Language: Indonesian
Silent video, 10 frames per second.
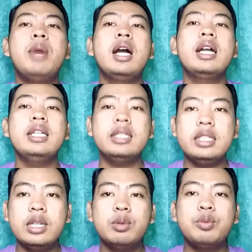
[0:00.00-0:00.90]
bahkan yang
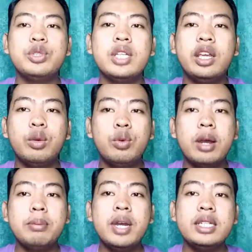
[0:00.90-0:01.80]
tidak mempunyai
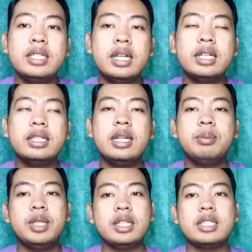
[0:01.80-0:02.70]
uang banyak dan
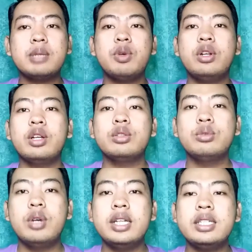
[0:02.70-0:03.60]
minta sama orang
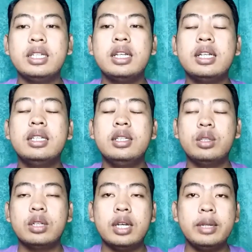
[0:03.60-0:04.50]
tuanya
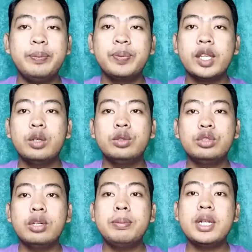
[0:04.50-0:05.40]
gitu kan
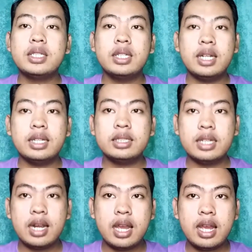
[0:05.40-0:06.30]
untuk
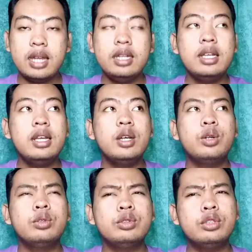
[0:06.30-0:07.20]
bersenang-senang
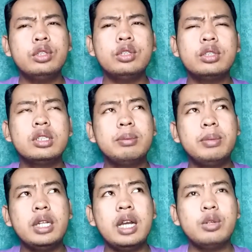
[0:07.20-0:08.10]
untuk
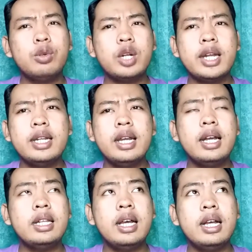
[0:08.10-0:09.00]
melakukan
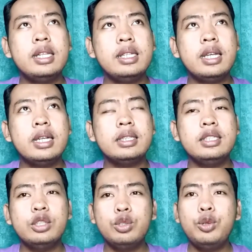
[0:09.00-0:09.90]
hal-hal yang
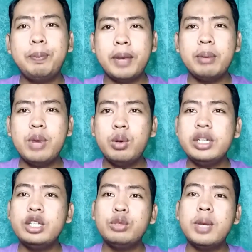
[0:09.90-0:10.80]
dia tuh lupa
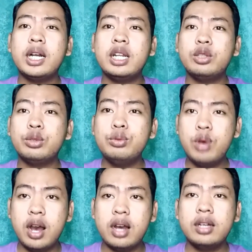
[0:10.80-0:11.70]
bahwa dia tuh bakalan
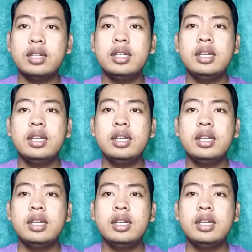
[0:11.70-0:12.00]
tua